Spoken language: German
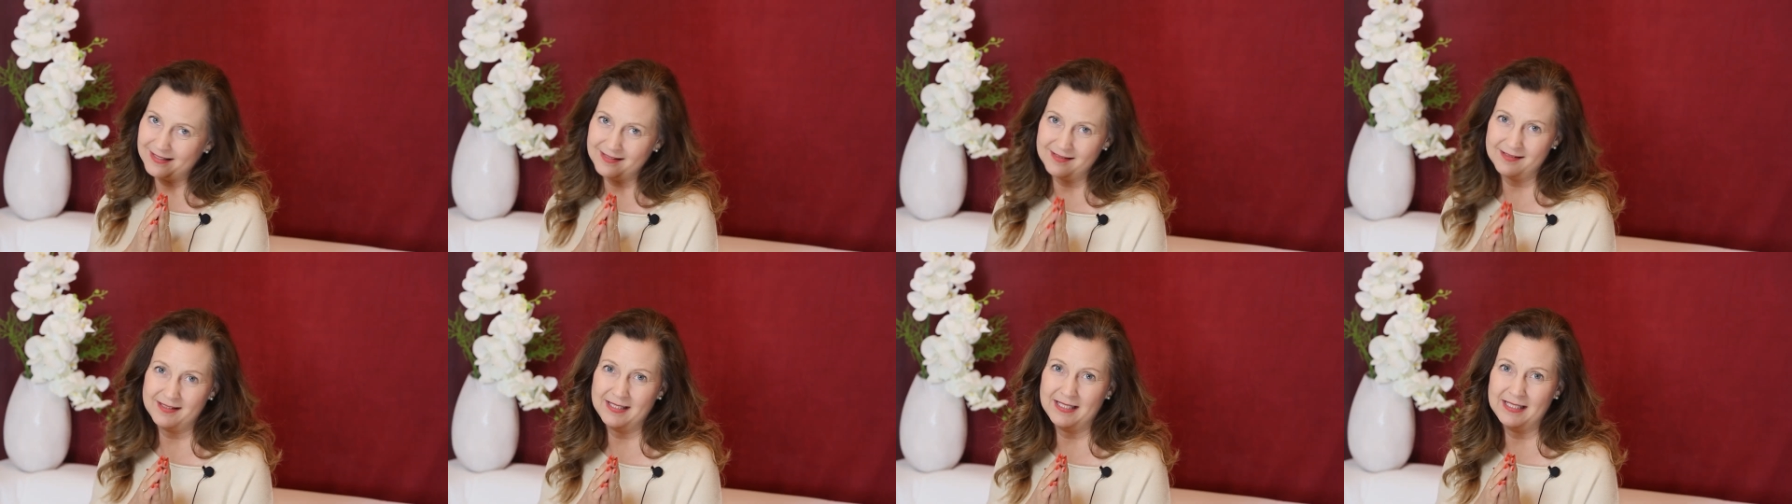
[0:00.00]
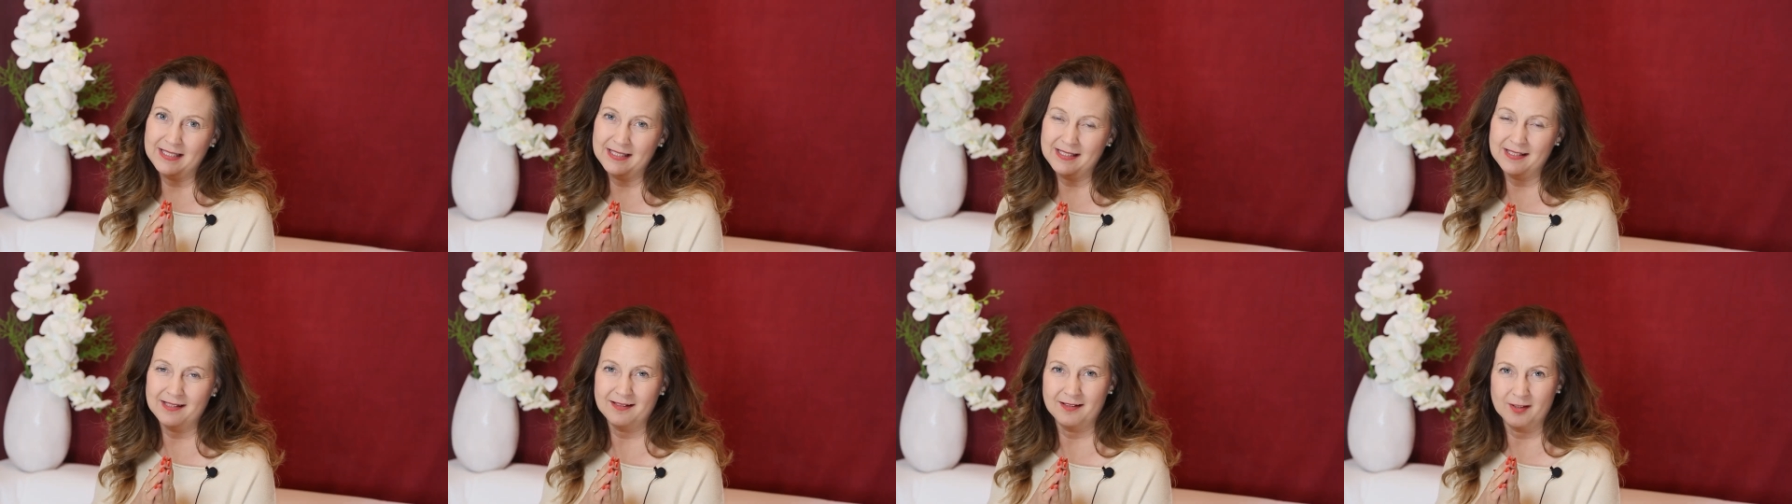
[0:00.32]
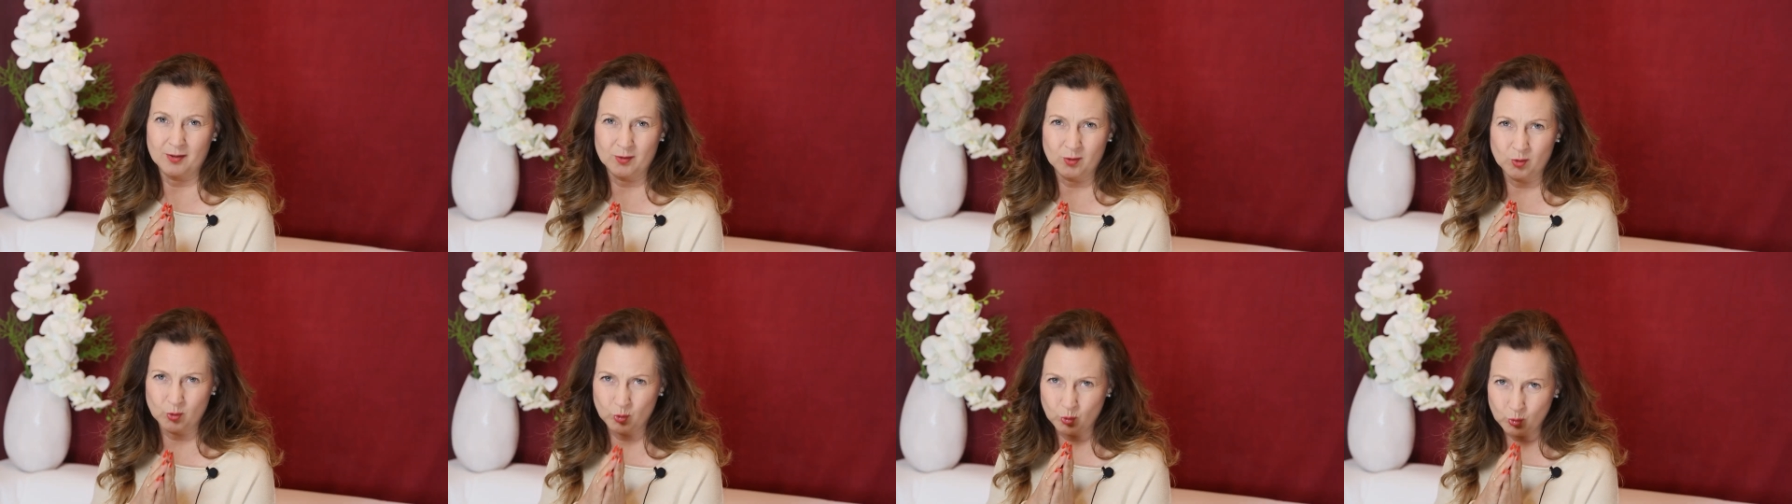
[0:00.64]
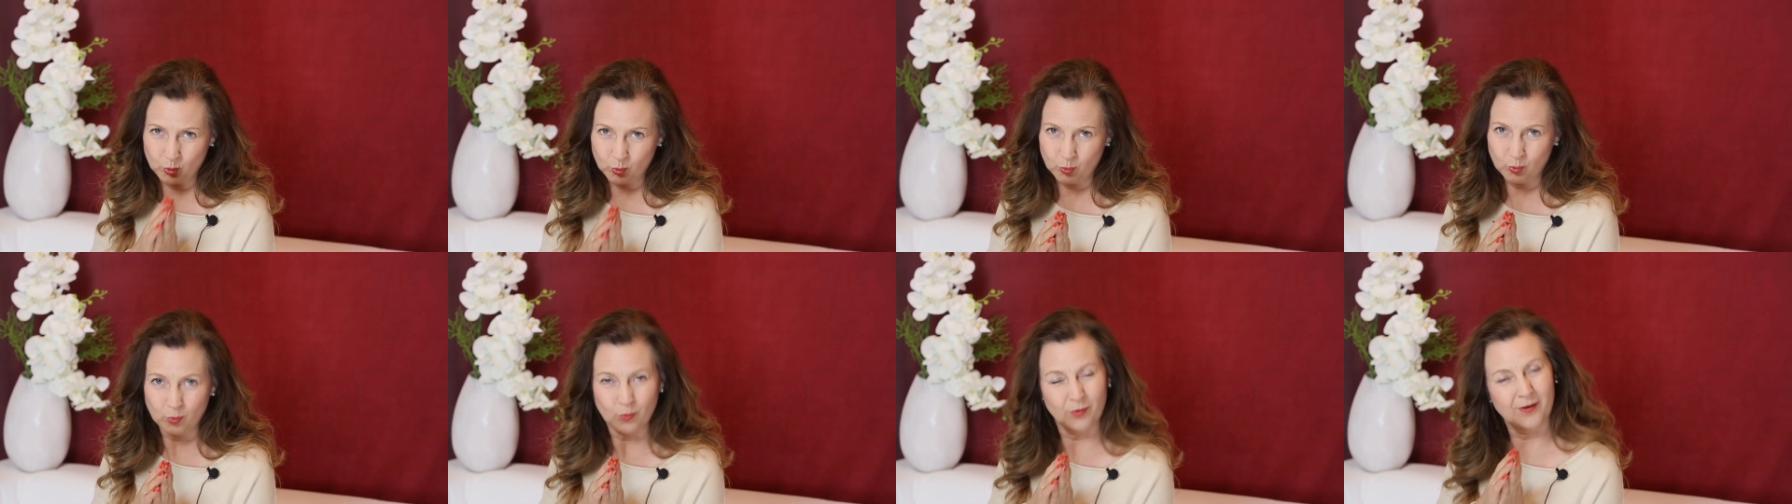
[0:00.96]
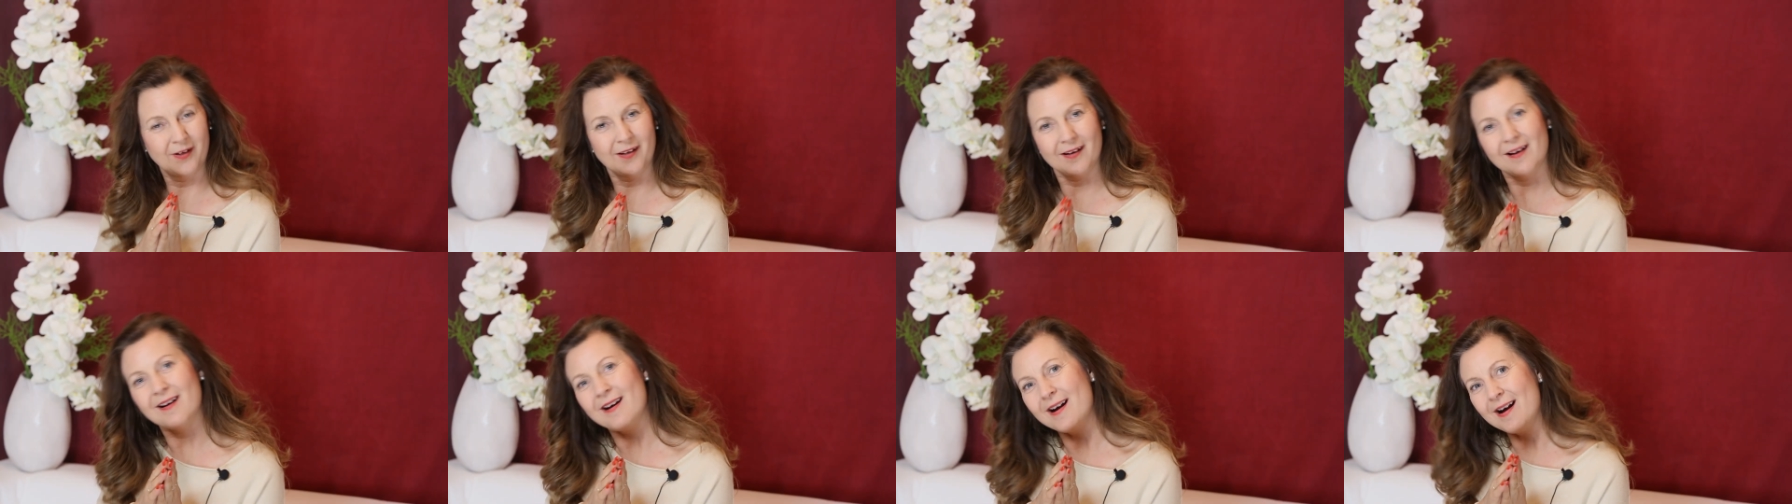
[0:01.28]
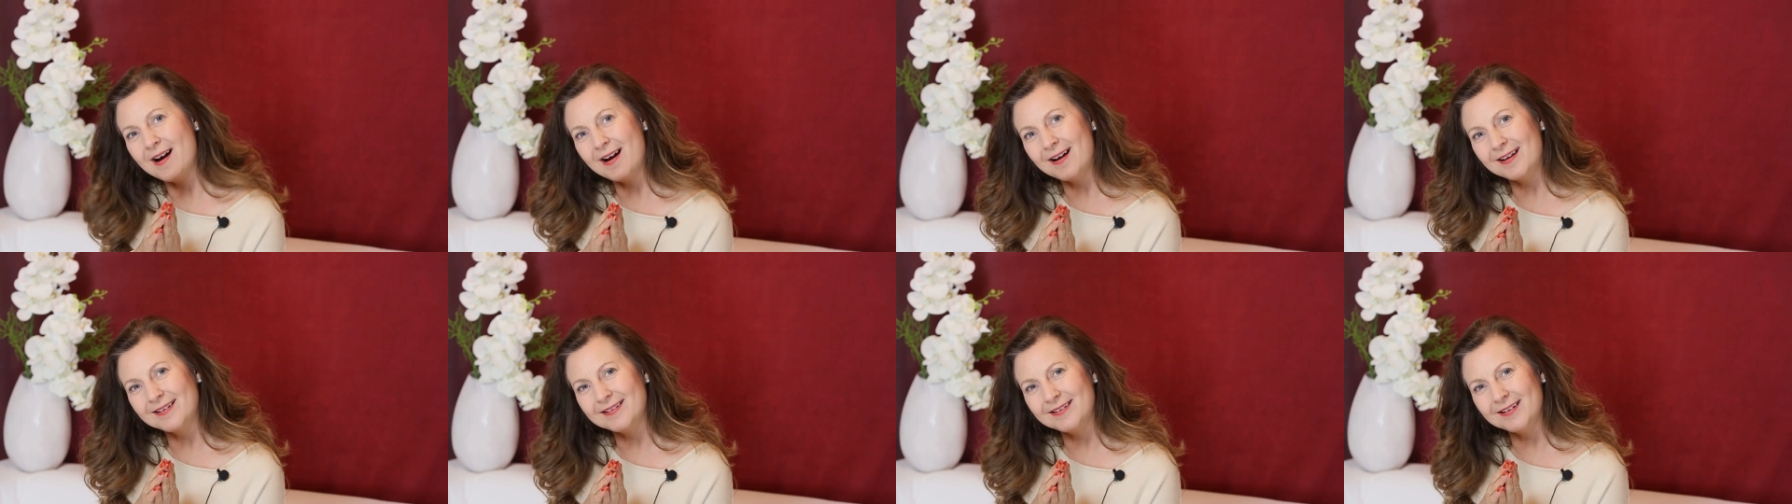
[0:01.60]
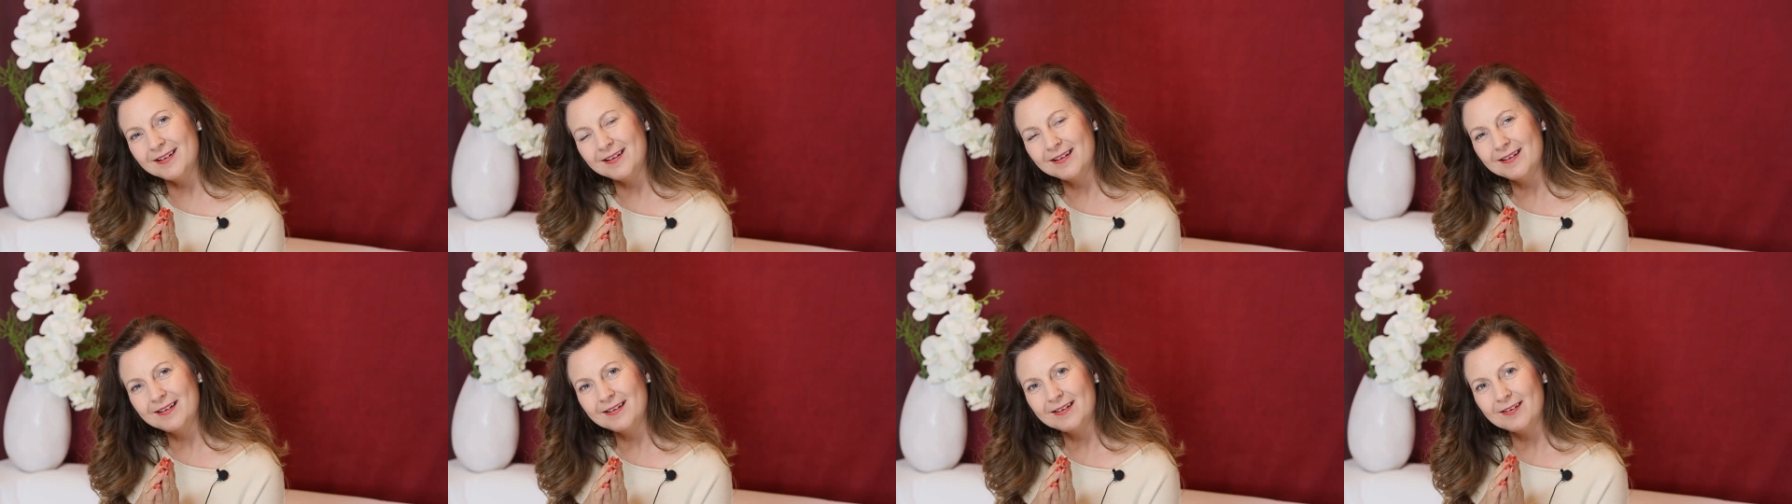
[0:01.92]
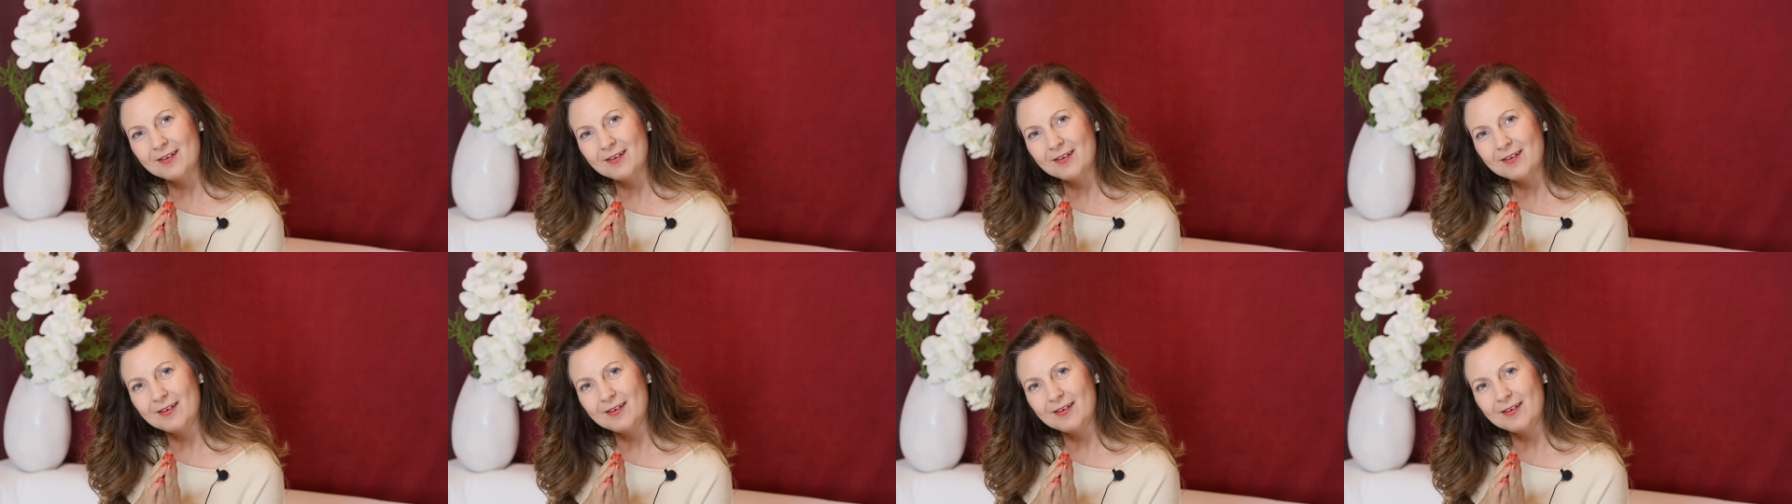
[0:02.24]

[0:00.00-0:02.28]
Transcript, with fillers: an dich, dass du gerade